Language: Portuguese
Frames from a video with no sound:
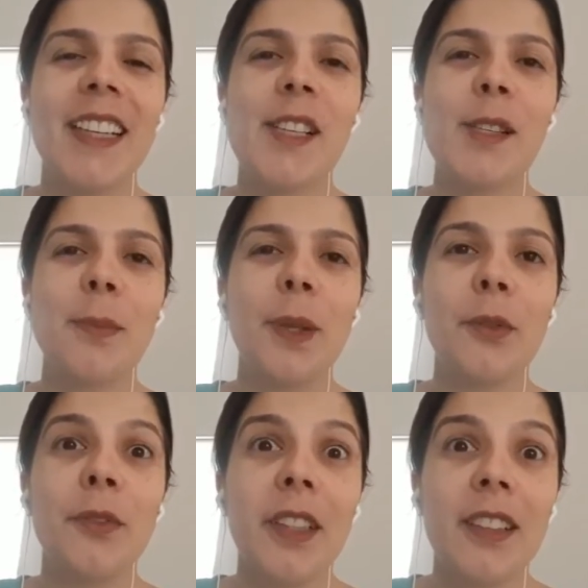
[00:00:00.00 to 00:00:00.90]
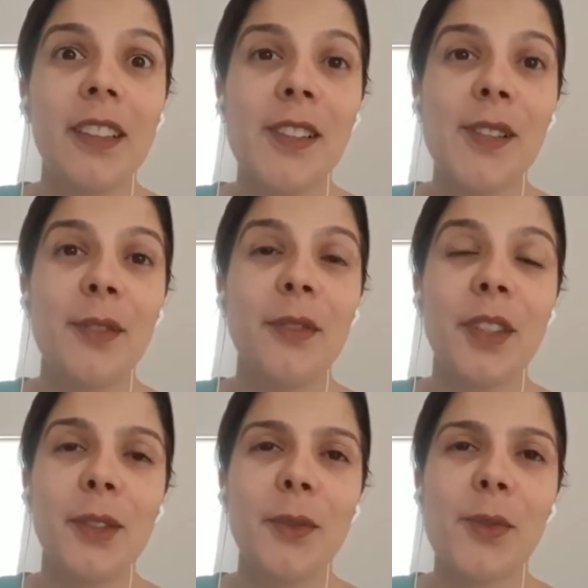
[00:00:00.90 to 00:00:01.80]
Espero vê-las,
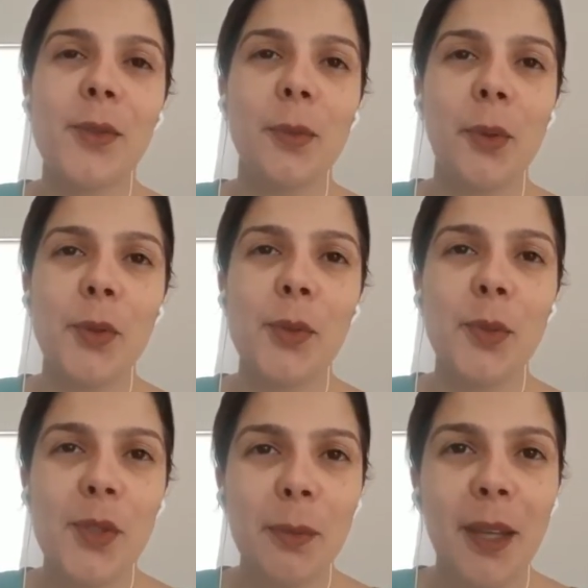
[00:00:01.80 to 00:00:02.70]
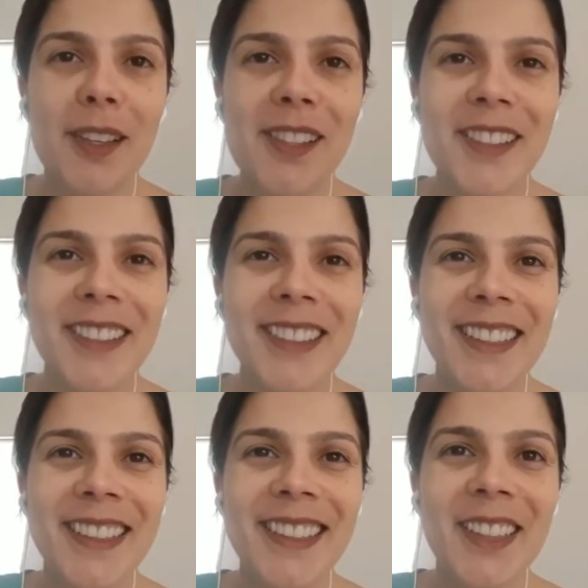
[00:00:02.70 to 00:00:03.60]
vê-los no próximo semestre.
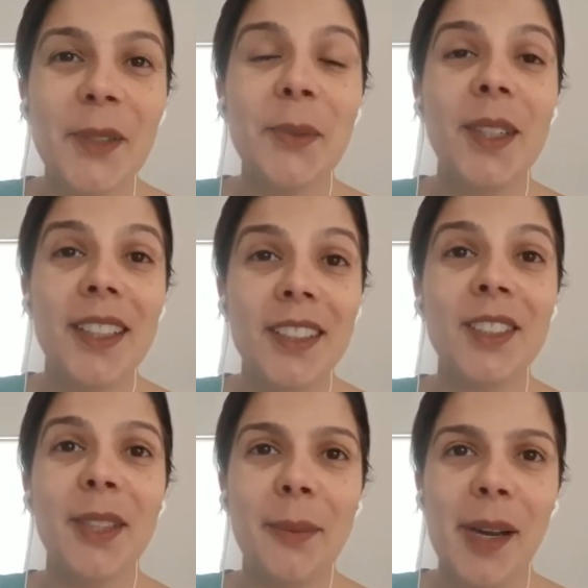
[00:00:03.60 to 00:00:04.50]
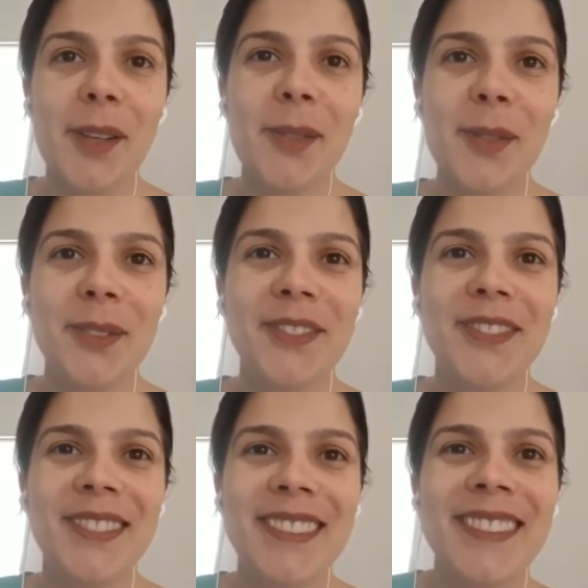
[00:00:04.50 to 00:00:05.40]
Um grande abraço.
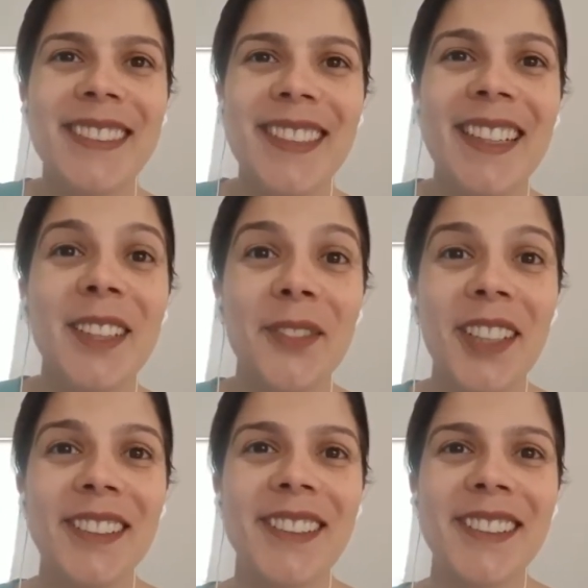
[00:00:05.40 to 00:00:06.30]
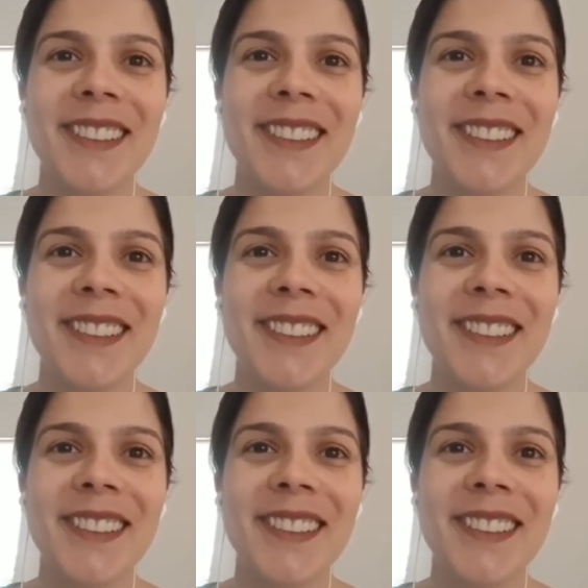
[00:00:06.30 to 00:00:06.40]
Até mais.